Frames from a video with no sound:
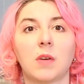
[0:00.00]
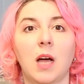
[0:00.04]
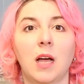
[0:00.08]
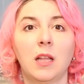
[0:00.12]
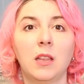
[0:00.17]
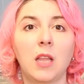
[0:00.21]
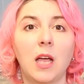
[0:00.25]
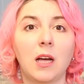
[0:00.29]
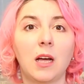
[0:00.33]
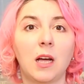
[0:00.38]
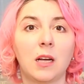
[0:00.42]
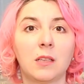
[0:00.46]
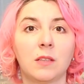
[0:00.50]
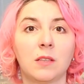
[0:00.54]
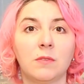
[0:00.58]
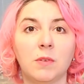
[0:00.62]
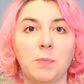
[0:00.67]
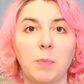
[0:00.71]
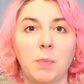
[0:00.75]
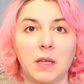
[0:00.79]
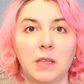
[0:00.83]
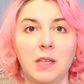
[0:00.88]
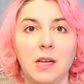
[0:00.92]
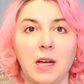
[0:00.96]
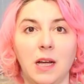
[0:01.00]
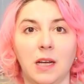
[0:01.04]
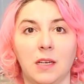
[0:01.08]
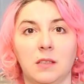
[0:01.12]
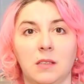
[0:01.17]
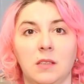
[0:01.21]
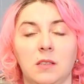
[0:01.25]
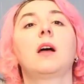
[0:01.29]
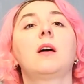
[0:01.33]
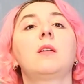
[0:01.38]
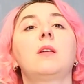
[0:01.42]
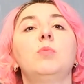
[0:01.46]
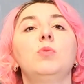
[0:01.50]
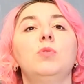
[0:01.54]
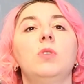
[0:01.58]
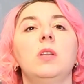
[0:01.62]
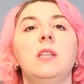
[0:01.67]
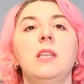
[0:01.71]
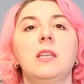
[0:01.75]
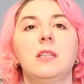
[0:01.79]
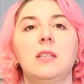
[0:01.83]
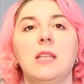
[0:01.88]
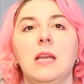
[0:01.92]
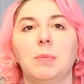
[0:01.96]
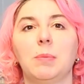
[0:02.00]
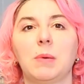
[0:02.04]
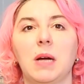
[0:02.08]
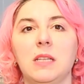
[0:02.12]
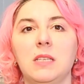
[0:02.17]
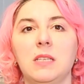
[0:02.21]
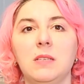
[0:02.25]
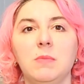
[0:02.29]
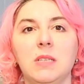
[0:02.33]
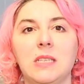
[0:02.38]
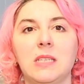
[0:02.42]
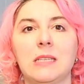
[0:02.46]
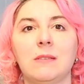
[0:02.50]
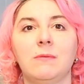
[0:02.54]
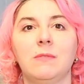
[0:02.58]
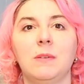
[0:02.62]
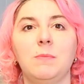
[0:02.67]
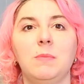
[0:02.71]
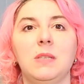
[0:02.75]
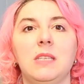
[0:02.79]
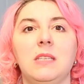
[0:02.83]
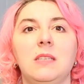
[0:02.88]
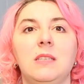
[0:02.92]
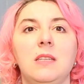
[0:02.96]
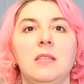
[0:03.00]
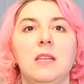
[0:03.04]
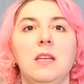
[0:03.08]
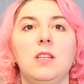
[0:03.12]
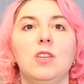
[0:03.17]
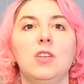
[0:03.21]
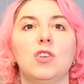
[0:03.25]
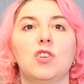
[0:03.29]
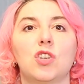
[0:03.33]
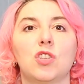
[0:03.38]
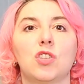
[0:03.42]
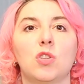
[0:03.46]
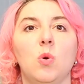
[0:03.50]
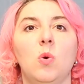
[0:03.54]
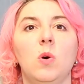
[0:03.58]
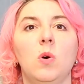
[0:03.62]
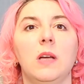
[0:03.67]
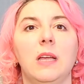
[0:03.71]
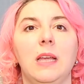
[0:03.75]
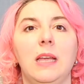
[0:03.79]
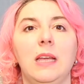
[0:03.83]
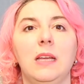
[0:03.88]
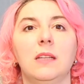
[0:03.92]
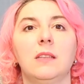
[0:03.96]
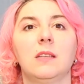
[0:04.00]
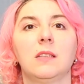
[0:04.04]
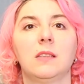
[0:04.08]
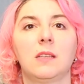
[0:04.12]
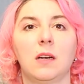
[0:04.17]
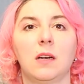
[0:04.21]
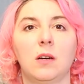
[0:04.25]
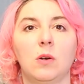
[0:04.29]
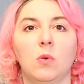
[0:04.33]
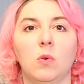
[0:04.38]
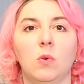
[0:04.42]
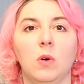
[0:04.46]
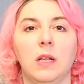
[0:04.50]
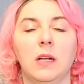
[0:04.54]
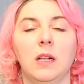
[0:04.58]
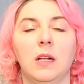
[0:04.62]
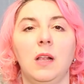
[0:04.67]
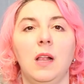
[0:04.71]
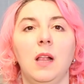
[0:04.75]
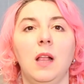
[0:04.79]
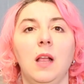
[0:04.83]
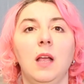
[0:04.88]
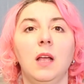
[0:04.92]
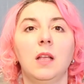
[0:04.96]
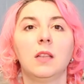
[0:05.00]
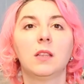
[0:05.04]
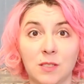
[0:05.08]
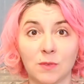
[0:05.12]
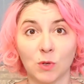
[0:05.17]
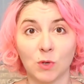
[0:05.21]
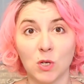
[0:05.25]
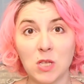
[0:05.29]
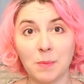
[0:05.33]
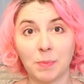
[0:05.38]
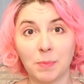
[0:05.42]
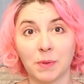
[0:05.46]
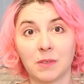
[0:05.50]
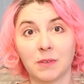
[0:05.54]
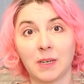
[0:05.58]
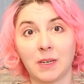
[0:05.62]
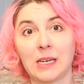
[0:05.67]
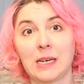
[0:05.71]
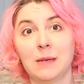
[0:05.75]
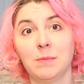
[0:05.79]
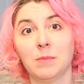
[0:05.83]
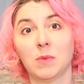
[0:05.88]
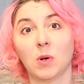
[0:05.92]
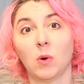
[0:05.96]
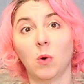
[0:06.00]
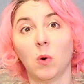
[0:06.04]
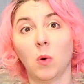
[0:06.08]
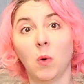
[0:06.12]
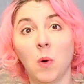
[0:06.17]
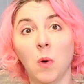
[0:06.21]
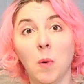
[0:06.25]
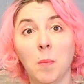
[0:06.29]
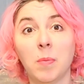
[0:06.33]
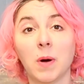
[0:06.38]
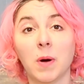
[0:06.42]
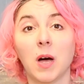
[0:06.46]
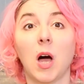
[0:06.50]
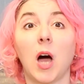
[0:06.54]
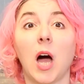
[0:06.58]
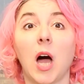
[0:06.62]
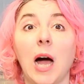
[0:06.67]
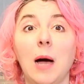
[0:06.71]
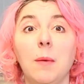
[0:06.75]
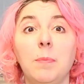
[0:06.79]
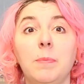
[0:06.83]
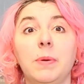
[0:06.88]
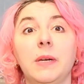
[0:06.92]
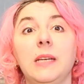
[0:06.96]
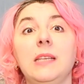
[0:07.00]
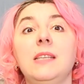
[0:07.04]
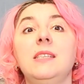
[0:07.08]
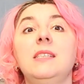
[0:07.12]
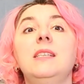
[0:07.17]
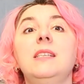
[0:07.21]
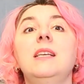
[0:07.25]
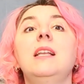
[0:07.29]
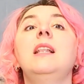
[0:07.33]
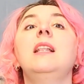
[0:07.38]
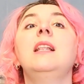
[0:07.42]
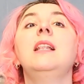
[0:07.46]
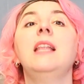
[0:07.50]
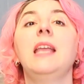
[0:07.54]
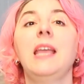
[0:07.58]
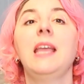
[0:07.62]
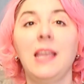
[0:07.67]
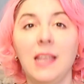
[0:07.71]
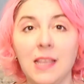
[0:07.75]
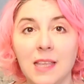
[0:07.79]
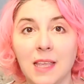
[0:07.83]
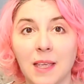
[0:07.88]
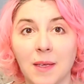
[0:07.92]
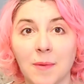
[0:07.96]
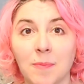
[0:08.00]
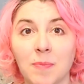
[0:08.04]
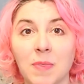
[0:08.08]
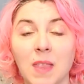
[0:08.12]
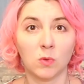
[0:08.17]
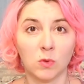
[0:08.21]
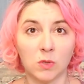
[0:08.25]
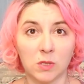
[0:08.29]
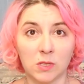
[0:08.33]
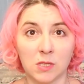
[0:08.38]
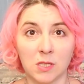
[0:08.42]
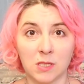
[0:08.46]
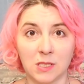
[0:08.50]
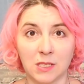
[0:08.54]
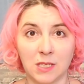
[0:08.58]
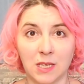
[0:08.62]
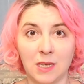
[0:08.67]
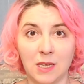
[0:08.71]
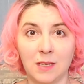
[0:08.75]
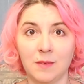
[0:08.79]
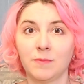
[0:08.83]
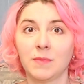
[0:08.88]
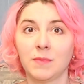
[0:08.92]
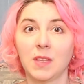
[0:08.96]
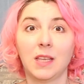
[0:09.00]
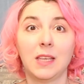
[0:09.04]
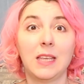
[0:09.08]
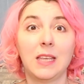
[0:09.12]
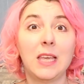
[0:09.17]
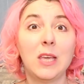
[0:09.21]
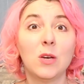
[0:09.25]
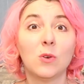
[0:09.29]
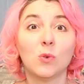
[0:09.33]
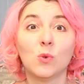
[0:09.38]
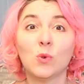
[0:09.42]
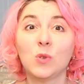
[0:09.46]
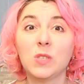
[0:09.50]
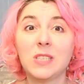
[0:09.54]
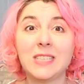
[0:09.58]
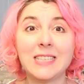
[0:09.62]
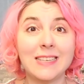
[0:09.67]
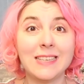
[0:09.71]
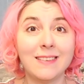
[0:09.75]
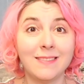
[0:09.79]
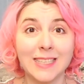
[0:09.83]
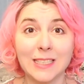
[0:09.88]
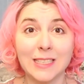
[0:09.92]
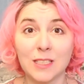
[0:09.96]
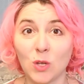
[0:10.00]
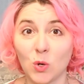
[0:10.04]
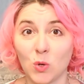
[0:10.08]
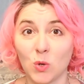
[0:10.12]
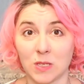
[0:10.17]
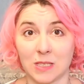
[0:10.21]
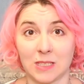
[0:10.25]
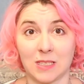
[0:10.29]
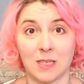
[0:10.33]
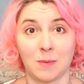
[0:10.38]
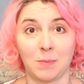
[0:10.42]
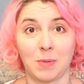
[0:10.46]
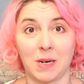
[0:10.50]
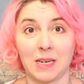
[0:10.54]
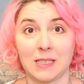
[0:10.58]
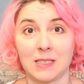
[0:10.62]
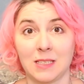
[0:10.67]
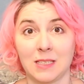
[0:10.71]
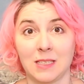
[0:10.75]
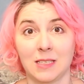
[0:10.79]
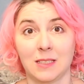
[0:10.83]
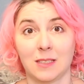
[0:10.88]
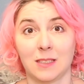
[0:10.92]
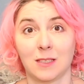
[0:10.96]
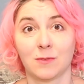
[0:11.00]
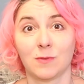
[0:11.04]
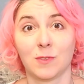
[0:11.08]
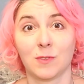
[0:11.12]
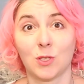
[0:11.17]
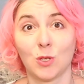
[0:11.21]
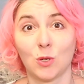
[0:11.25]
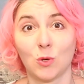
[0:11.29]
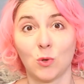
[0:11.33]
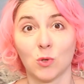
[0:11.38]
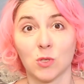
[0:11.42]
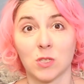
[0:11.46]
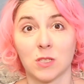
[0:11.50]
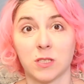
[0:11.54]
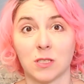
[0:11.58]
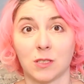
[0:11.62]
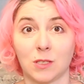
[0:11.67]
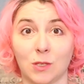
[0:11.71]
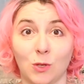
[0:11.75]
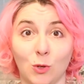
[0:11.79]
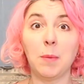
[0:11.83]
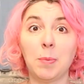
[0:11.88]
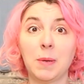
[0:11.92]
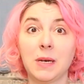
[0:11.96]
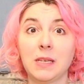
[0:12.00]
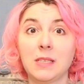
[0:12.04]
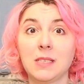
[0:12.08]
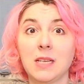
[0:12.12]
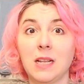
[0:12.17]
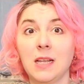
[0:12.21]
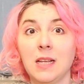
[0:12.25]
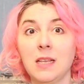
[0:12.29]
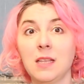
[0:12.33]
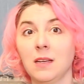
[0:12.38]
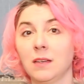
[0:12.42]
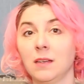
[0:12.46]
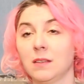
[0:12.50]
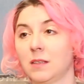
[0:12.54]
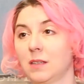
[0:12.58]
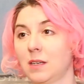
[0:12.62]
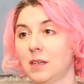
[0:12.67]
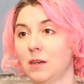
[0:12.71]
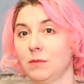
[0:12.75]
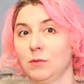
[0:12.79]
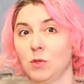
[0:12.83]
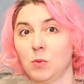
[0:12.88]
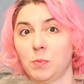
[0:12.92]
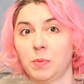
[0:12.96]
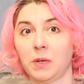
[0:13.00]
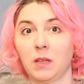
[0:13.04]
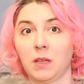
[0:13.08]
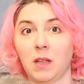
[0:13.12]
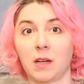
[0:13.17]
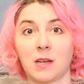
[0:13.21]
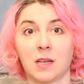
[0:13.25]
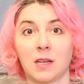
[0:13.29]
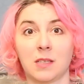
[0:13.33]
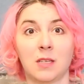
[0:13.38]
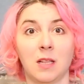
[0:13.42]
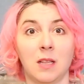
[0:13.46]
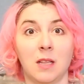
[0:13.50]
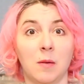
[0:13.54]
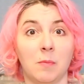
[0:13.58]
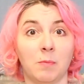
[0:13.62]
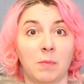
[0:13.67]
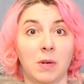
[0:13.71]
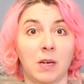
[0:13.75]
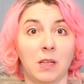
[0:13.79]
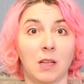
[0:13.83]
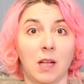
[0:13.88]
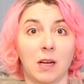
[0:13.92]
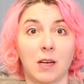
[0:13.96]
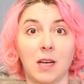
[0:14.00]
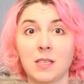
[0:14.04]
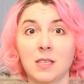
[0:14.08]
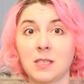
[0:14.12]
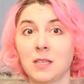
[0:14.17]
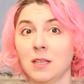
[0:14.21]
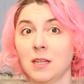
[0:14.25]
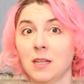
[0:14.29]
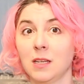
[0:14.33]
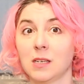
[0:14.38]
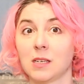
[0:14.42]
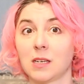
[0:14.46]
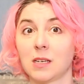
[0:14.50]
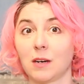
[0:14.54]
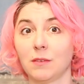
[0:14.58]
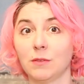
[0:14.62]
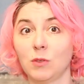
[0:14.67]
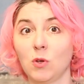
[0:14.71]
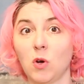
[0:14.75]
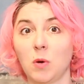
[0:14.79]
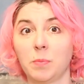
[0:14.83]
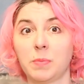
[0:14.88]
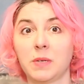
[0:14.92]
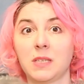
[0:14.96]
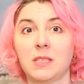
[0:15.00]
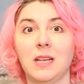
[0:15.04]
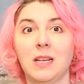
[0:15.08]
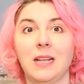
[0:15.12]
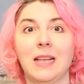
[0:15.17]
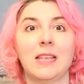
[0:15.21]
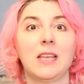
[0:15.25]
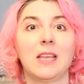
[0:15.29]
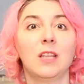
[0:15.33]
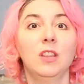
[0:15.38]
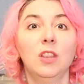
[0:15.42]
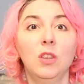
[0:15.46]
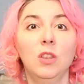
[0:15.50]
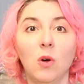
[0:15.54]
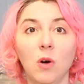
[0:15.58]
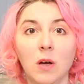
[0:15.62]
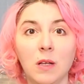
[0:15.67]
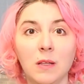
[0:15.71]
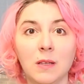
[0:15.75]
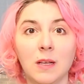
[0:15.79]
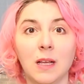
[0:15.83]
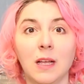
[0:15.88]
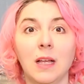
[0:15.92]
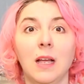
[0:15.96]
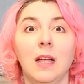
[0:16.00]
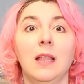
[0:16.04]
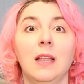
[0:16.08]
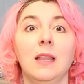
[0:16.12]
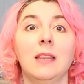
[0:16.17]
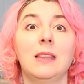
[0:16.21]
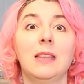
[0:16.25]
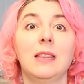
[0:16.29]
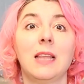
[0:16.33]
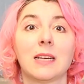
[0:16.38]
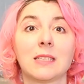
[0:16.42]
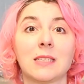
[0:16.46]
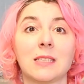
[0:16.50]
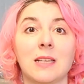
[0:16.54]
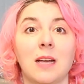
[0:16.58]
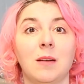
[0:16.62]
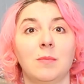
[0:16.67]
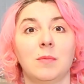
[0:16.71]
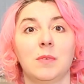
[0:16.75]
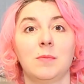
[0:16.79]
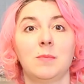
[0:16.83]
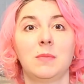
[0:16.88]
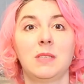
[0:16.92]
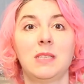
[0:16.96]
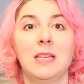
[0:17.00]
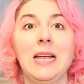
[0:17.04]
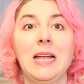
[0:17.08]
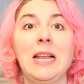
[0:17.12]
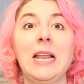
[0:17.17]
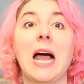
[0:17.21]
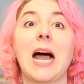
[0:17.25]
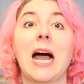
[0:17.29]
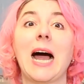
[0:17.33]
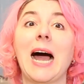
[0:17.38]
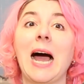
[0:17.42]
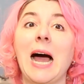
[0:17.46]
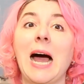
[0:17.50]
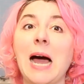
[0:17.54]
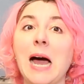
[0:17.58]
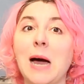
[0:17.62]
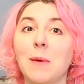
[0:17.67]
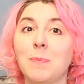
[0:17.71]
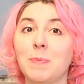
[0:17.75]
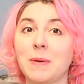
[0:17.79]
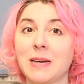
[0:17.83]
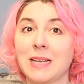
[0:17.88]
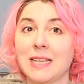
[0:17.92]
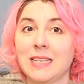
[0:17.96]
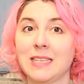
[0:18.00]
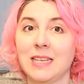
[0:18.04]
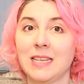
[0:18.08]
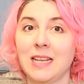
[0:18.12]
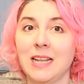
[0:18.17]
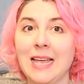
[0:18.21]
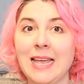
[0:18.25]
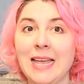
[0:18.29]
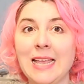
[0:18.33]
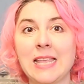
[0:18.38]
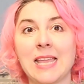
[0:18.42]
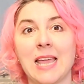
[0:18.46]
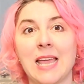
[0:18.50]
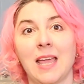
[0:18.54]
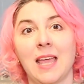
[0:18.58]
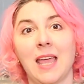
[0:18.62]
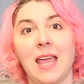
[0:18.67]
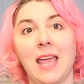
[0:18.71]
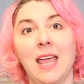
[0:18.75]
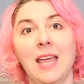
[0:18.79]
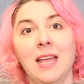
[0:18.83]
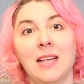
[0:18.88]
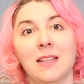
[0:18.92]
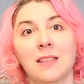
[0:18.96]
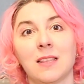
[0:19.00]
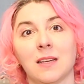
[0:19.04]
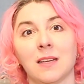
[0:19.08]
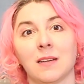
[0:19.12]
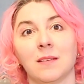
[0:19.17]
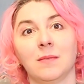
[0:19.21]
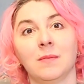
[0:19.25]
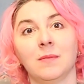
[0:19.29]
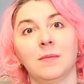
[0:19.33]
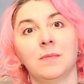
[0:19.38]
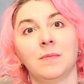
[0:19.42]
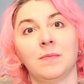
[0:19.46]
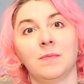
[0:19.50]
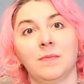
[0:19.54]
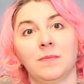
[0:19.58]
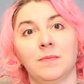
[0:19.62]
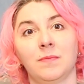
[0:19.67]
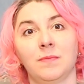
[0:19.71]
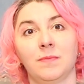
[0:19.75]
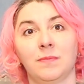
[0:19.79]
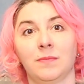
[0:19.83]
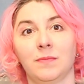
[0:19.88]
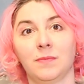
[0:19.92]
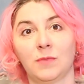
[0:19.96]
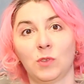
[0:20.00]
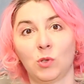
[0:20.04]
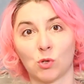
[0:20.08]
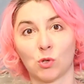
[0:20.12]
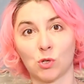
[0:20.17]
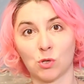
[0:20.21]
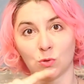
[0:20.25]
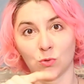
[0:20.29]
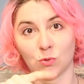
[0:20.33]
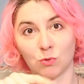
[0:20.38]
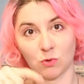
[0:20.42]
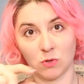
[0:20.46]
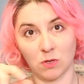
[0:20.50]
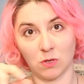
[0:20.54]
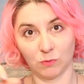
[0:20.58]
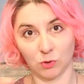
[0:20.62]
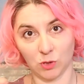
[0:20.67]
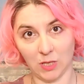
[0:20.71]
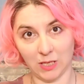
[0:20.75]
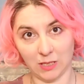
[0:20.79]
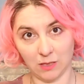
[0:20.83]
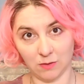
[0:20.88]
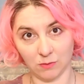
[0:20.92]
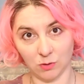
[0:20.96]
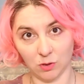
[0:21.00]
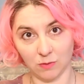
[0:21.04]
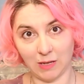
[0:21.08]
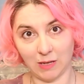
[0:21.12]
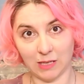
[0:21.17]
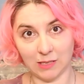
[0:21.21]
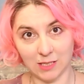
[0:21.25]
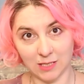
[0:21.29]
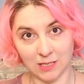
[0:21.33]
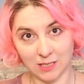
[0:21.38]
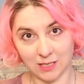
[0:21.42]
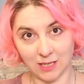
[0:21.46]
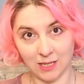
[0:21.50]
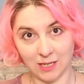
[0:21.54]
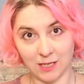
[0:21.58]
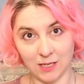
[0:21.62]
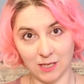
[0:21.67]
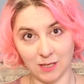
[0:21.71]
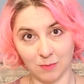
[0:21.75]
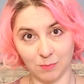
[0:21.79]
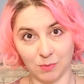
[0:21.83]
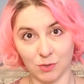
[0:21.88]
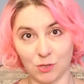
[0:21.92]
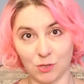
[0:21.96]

она как-то выпадает, как будто нет необходимости в объяснении, что это такое. Сегодня поговорим об определении у детей и у 90% взрослых определение равно прилагательное. Прилагательное равно определение. Но на самом деле определение это то, что нужно вот это вот волнистой линии